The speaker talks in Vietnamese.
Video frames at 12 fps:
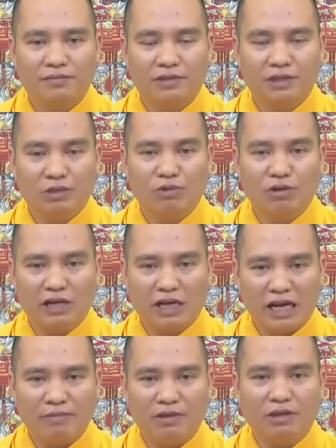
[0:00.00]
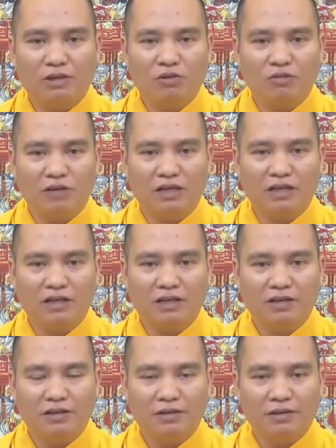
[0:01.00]
sống một ngày mà được tu Phật á,
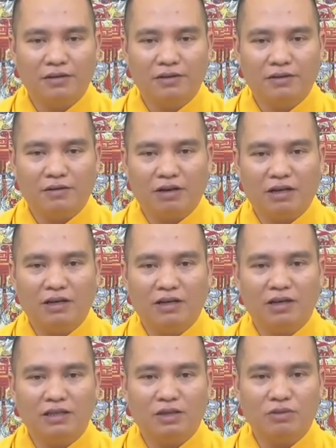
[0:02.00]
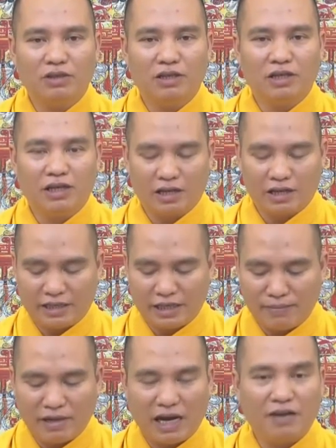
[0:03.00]
còn hơn là sống gì hàng cả
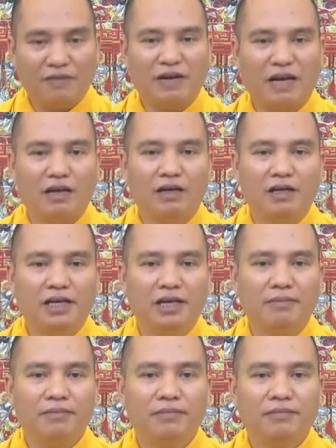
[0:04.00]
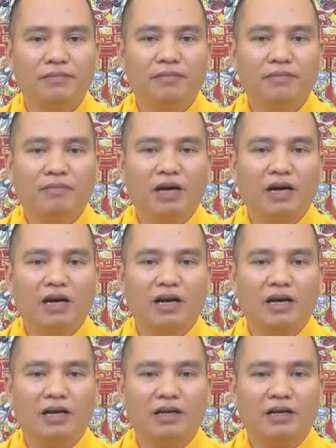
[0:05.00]
trăm ngàn vạn ức kiếp mà